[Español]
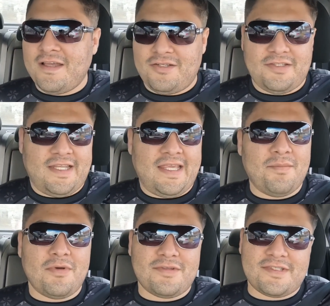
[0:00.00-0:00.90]
Nos
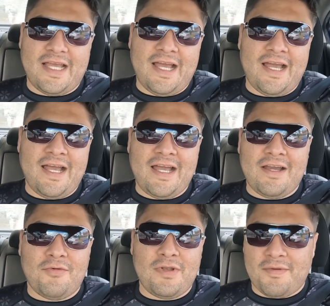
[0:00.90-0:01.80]
dirigimos
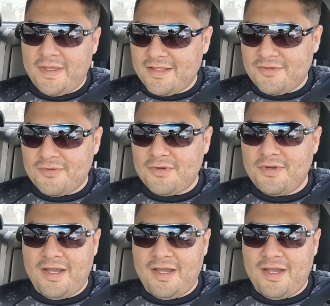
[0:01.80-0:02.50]
a un evento,